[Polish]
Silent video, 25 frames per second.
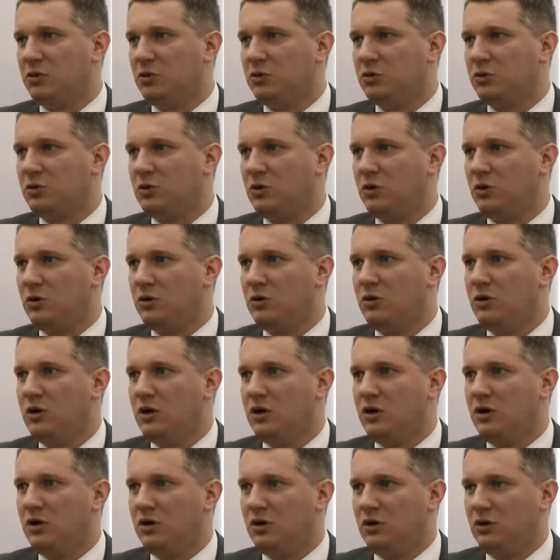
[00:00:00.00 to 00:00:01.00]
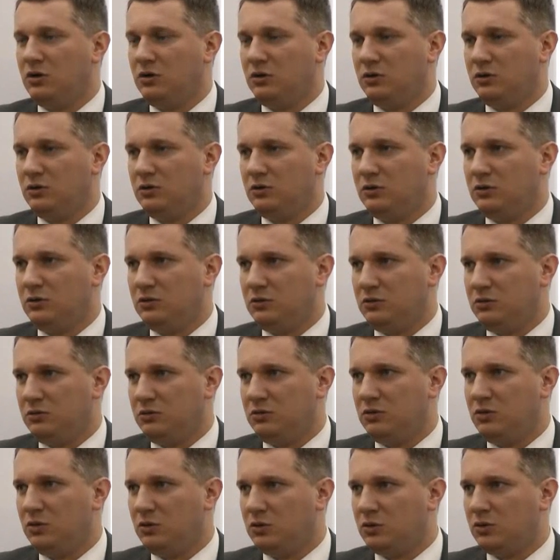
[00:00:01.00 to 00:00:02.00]
krótko
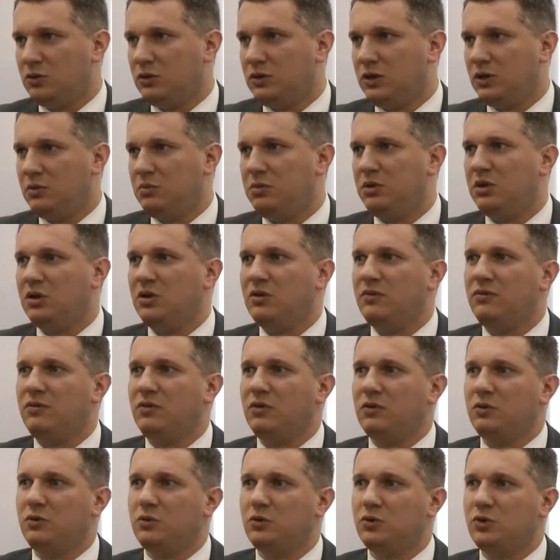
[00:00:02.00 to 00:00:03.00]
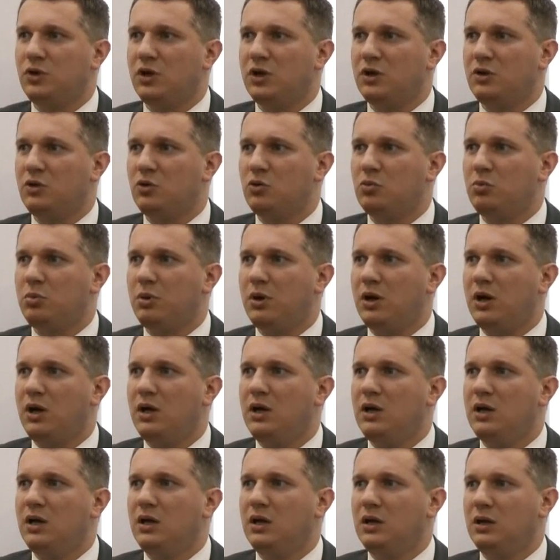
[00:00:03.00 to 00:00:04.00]
E, krótkoterminowo duża
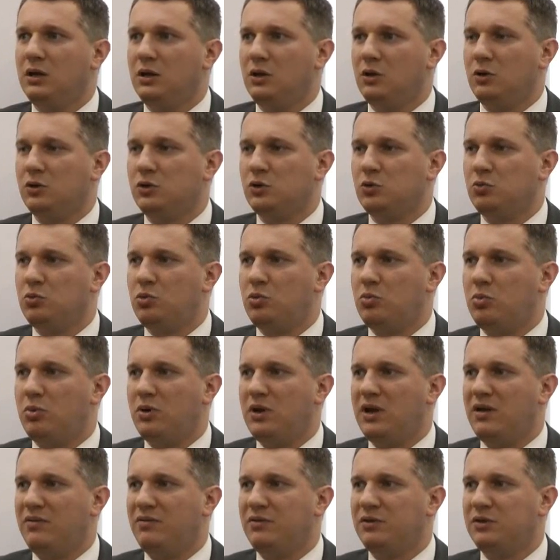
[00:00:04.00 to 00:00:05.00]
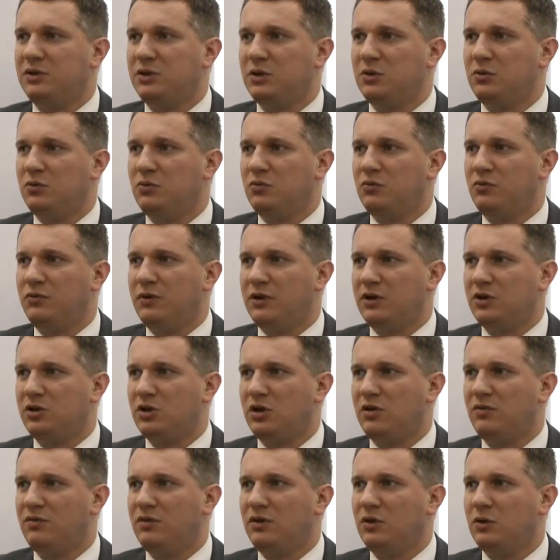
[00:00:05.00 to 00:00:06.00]
grupa e, osób pojawi się w
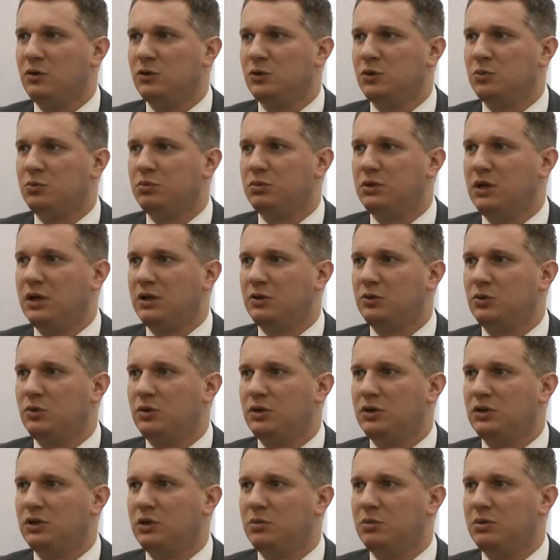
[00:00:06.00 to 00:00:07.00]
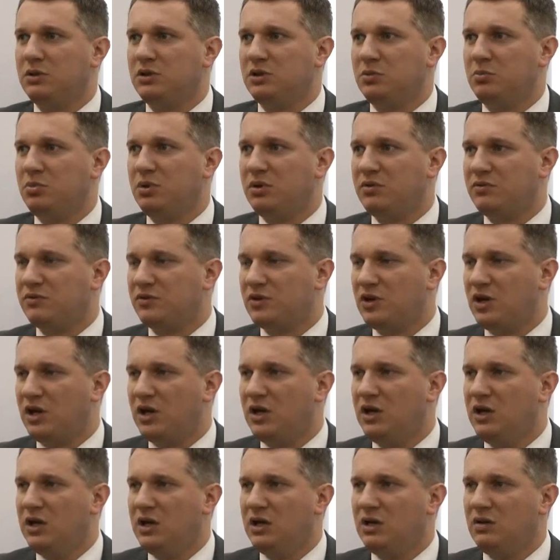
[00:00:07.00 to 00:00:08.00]
Warszawie, osób, dla których to będzie
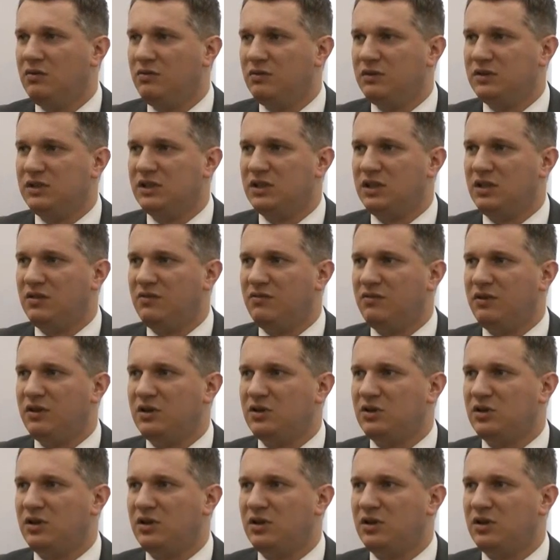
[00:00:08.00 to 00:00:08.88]
pierwsza wizyta w